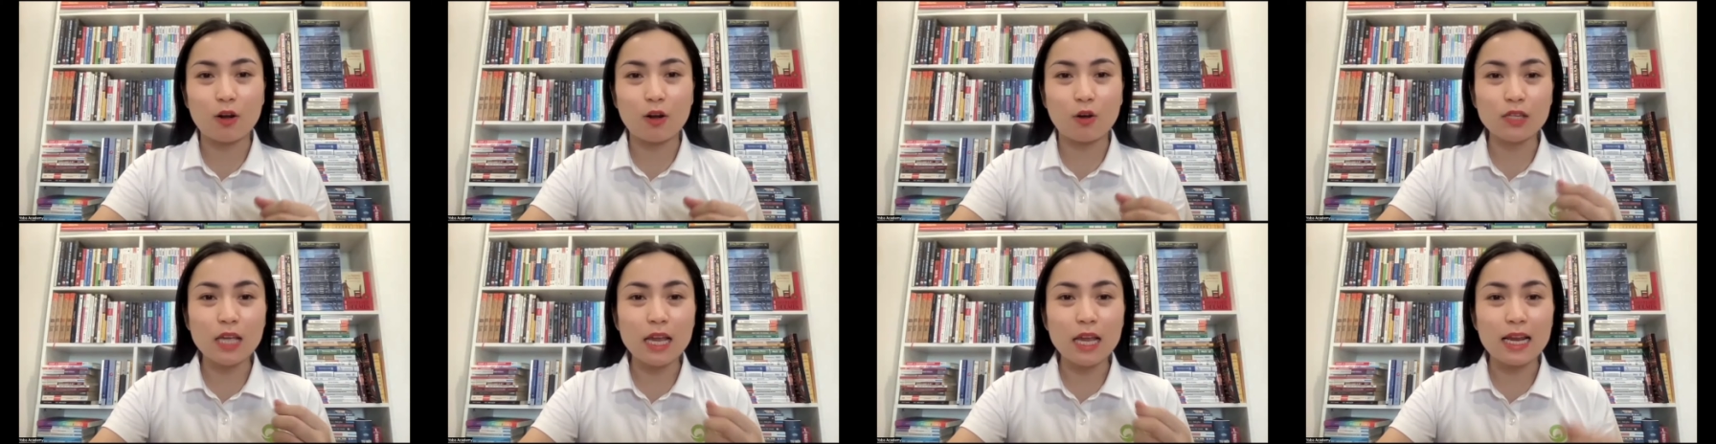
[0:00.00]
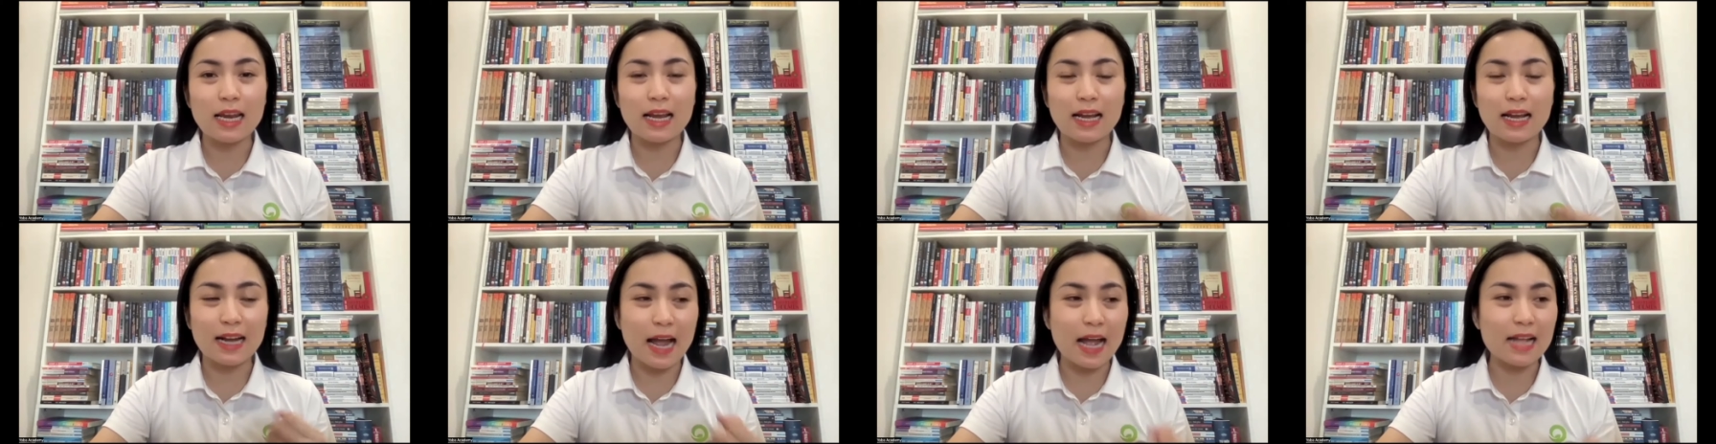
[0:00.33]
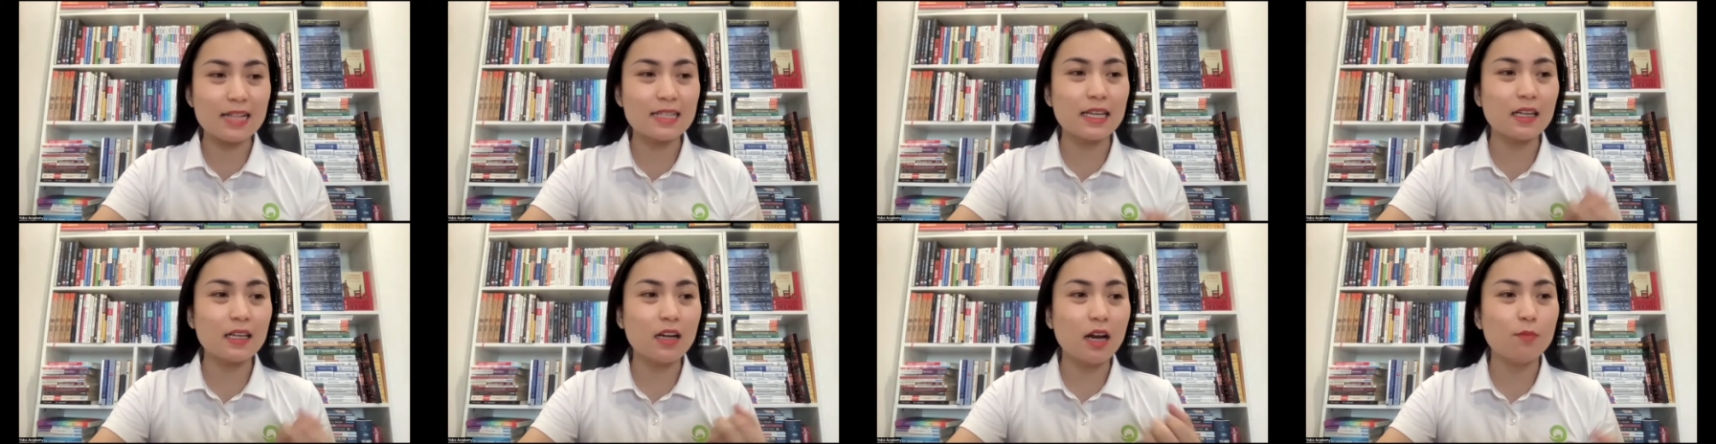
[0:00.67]
có thể là
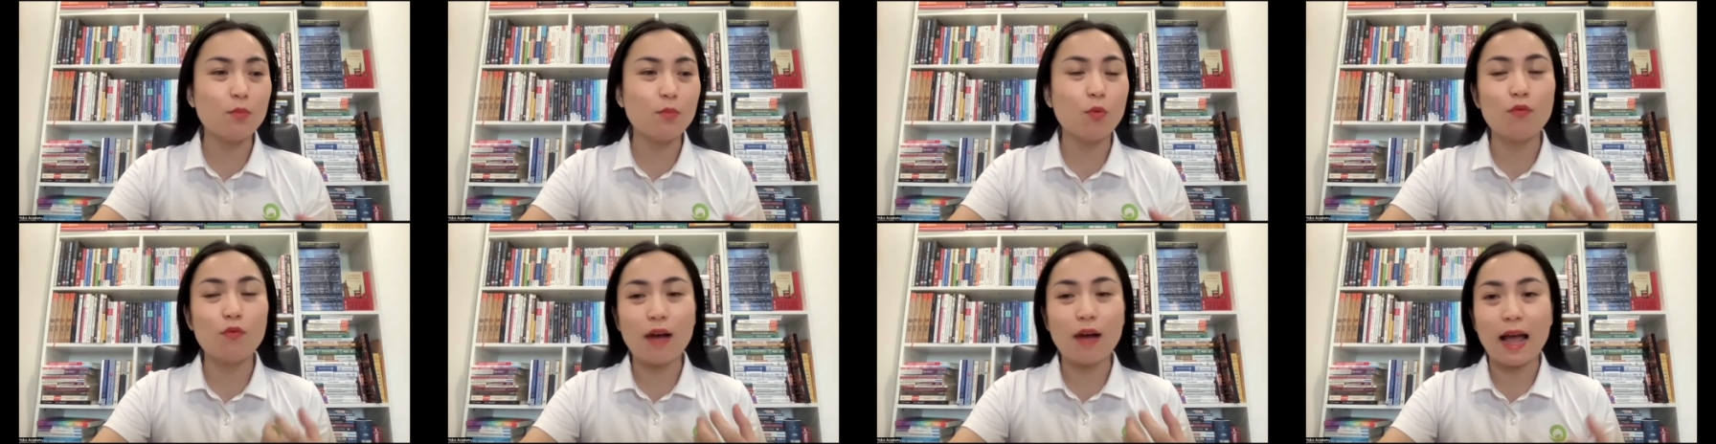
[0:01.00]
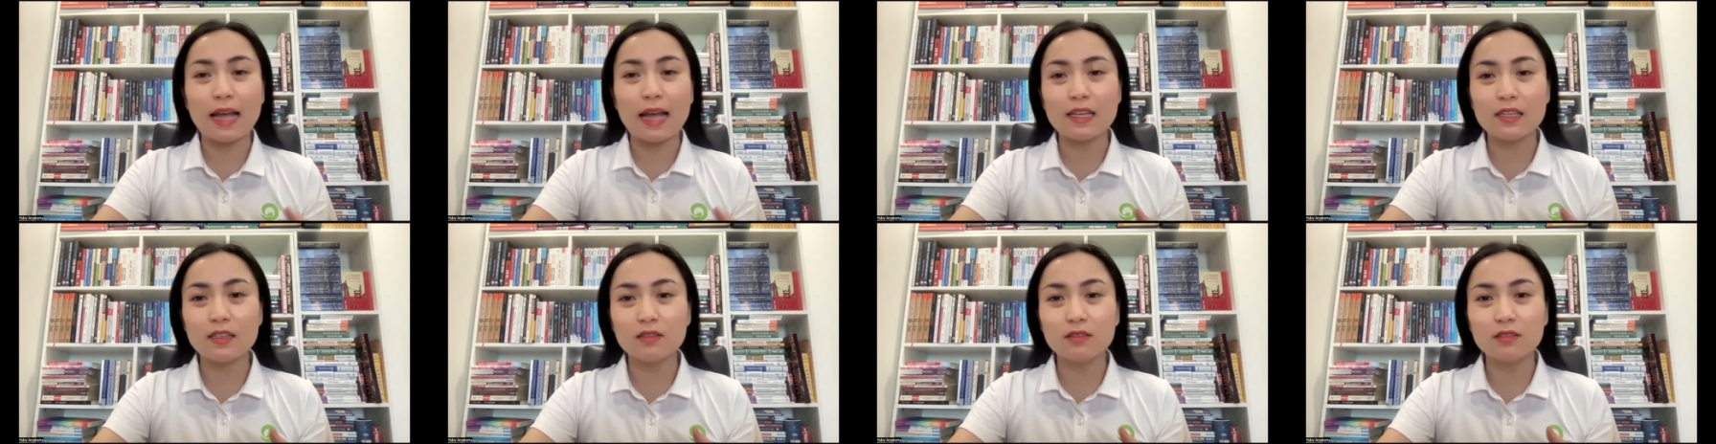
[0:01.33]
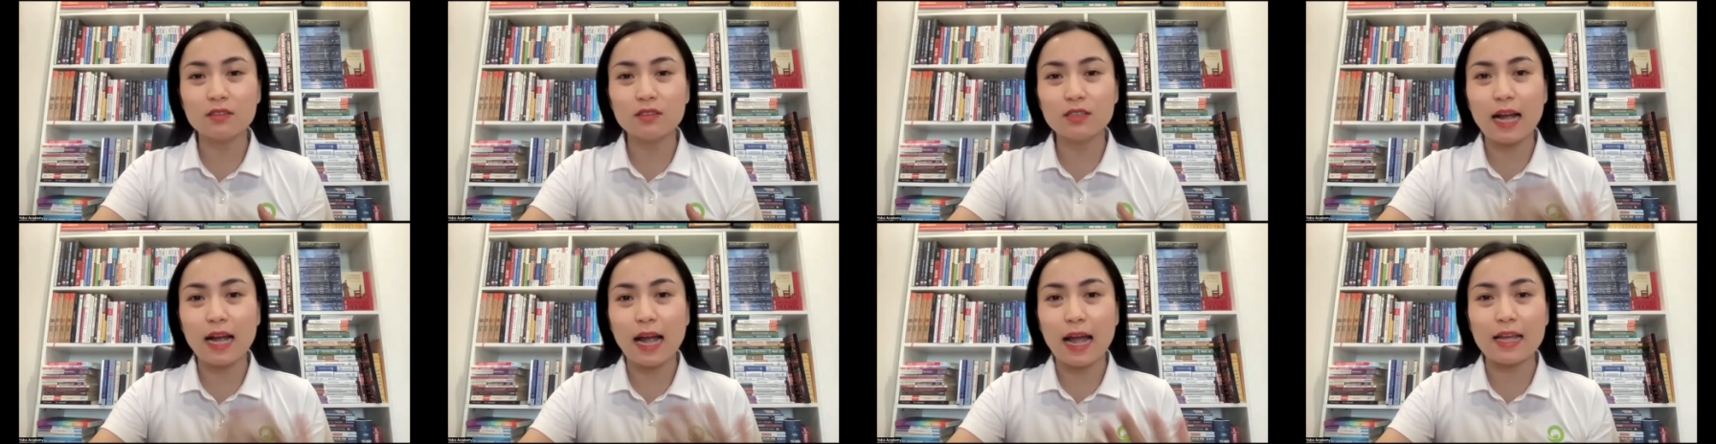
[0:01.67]
gan sẽ cần một vài
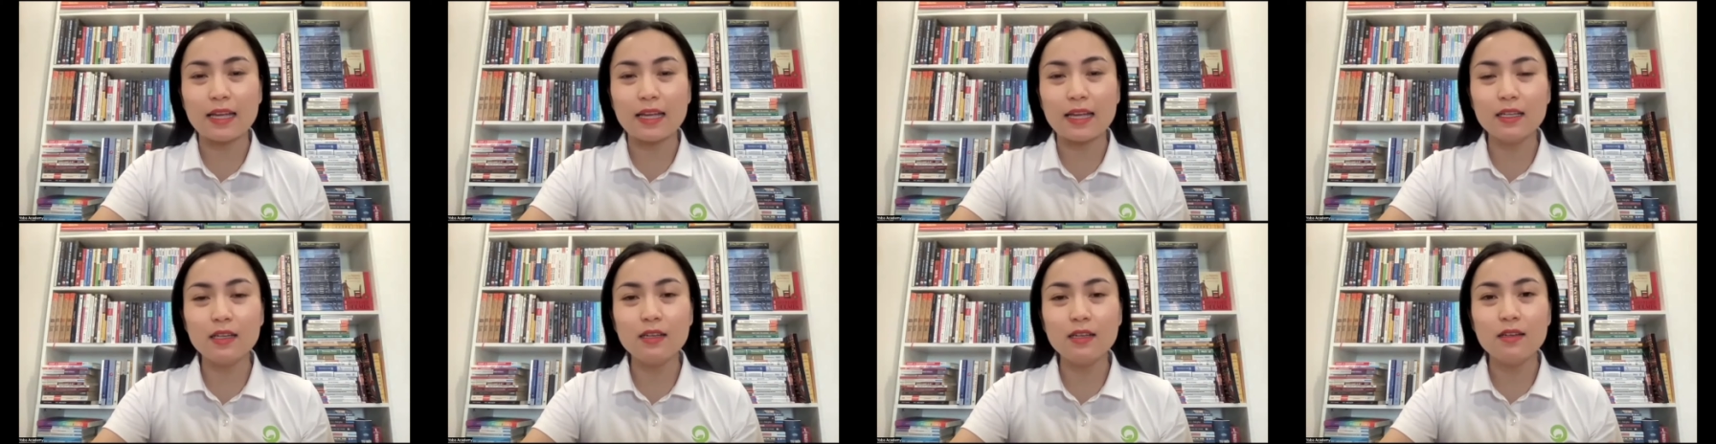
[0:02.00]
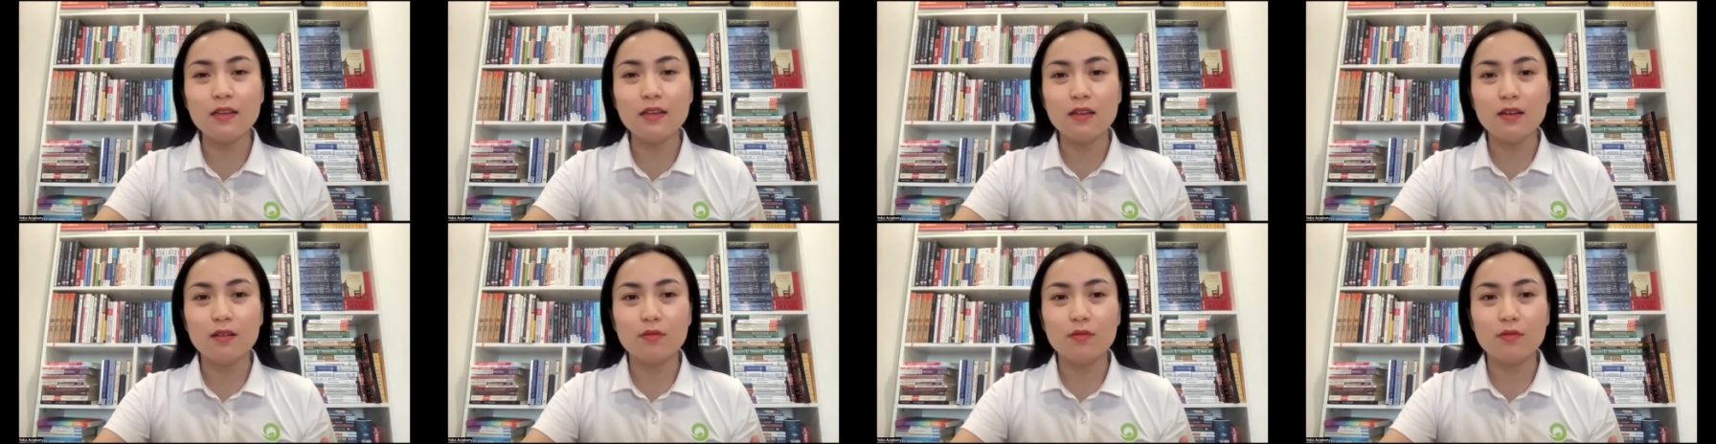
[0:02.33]
những cái